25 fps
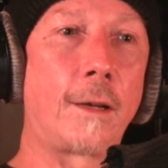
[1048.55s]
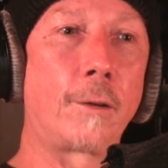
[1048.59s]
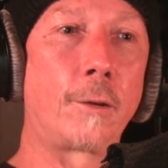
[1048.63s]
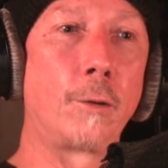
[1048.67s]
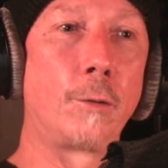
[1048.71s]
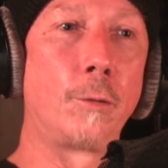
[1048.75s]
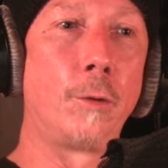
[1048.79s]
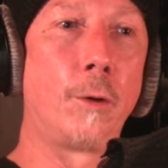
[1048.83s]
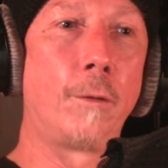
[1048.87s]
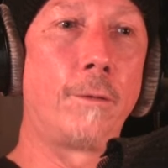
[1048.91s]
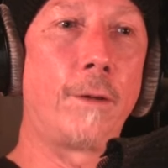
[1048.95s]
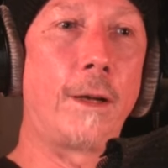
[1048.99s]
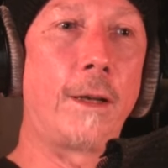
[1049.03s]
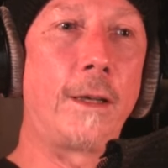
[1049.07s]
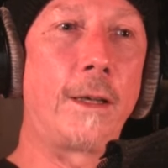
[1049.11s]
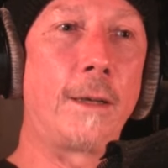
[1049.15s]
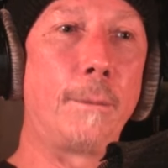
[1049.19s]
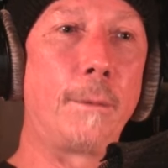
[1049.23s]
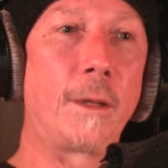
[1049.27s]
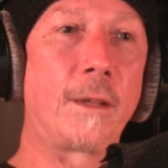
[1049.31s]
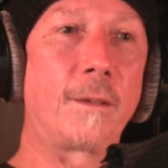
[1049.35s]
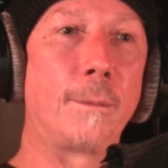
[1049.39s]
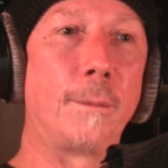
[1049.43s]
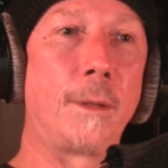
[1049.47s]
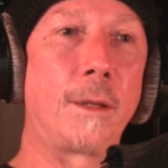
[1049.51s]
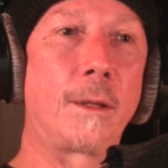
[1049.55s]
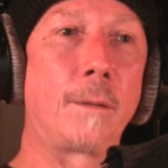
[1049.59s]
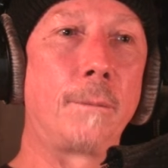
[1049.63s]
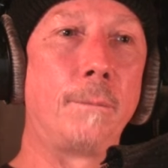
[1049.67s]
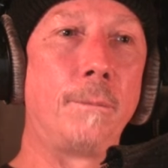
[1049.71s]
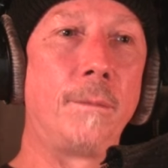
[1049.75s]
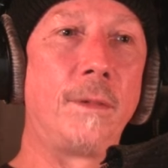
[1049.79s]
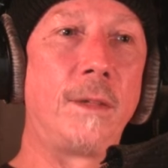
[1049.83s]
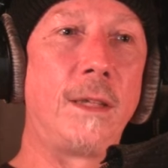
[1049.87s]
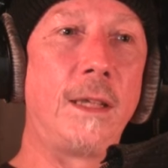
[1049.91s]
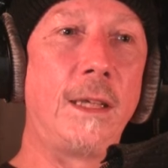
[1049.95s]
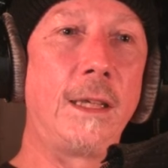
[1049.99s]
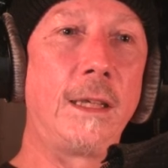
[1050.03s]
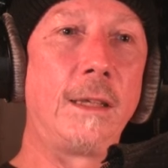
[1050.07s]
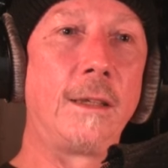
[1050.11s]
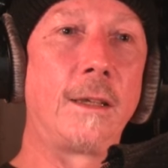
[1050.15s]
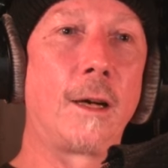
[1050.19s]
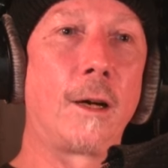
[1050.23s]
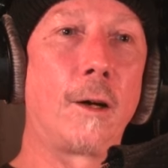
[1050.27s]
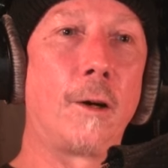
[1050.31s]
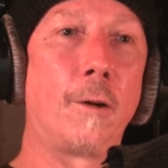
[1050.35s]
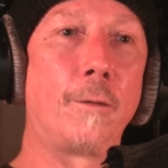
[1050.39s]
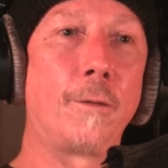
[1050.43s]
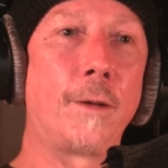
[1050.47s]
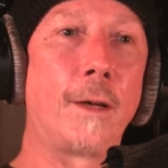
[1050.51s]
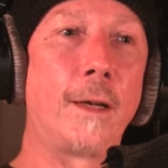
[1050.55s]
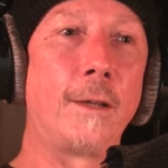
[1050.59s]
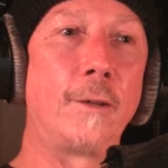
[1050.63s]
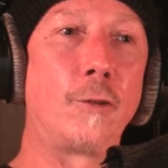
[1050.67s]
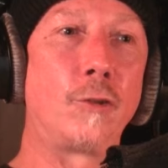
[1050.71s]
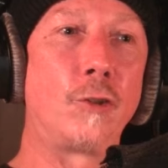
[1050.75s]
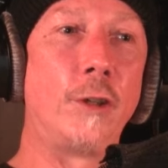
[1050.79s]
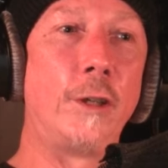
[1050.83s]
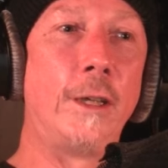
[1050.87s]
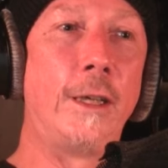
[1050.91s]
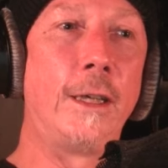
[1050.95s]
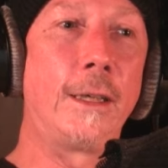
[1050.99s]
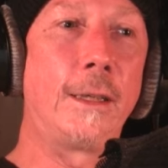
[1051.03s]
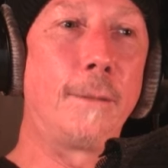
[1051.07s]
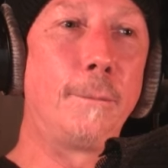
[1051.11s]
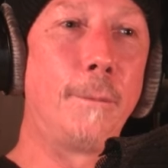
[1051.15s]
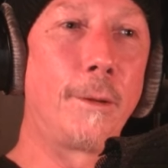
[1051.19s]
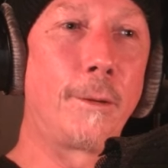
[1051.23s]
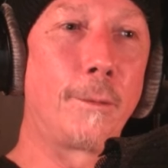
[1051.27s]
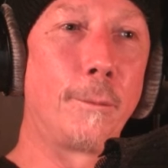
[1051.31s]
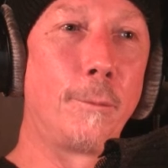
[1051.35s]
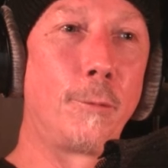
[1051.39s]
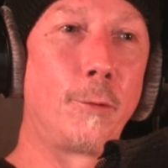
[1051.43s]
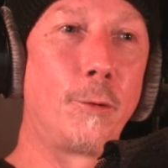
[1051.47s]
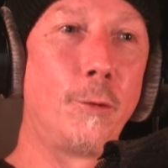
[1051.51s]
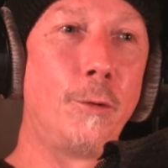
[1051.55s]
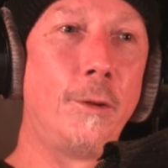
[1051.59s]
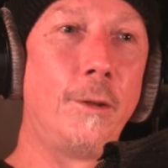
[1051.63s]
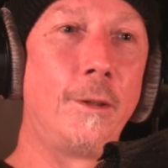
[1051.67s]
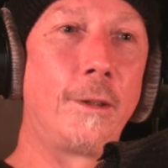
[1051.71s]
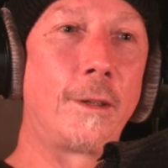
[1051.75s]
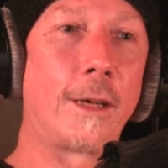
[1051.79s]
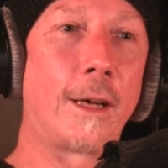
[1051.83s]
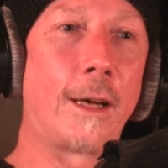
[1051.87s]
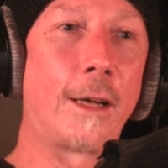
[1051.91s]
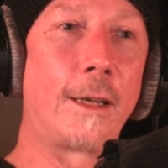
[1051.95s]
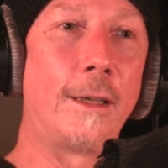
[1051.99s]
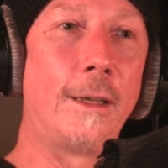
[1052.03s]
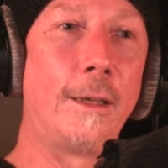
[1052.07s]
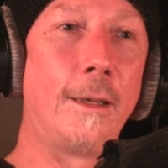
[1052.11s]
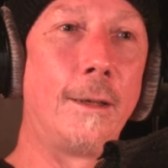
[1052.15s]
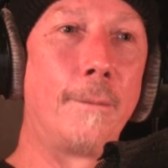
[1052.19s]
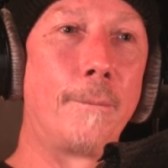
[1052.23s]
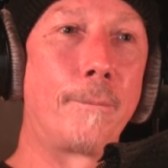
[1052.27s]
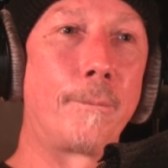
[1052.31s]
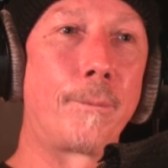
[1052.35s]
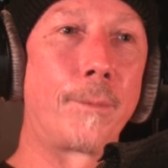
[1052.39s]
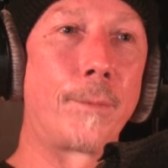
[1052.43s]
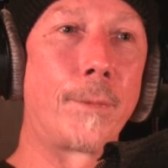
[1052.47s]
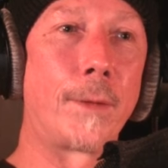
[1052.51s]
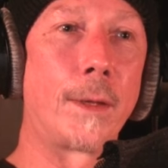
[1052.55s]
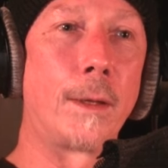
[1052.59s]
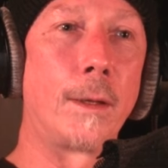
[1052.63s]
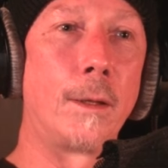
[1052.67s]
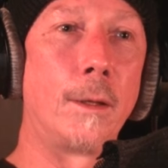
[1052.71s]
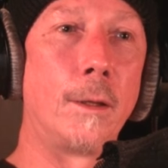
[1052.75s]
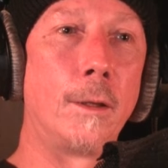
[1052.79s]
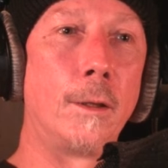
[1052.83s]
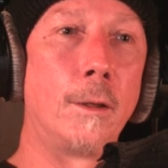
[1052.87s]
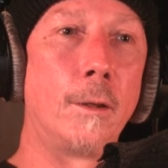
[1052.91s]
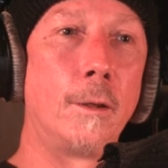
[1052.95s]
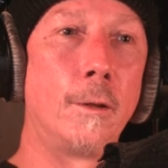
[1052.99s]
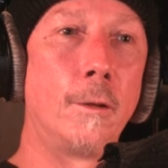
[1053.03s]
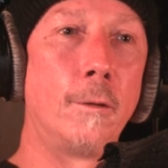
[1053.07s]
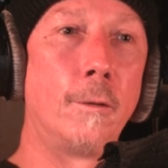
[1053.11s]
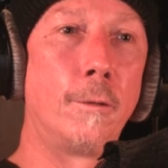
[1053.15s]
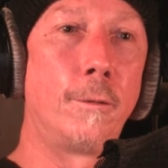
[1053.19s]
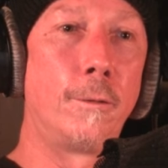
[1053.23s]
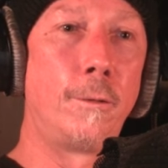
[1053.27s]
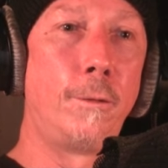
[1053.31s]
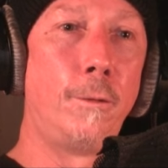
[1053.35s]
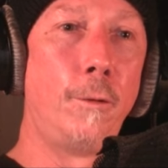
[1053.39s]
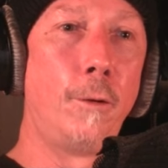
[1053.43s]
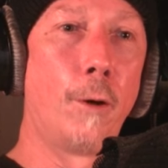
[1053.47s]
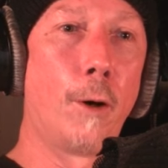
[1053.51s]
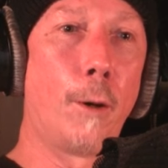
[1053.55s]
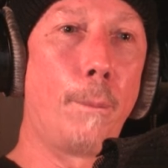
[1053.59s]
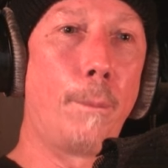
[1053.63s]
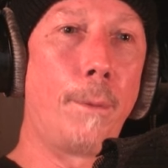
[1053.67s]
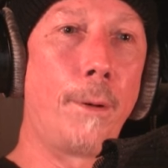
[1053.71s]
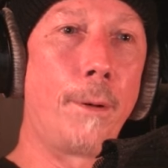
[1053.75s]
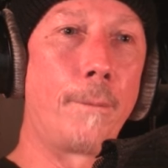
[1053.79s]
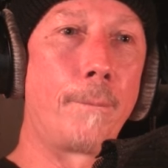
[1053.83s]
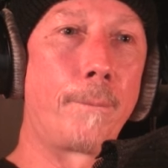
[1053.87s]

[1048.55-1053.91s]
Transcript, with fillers: Also nur weil er jetzt mit einem Degen darauf einschlägt, mit so einem dünnen Teil. Flop.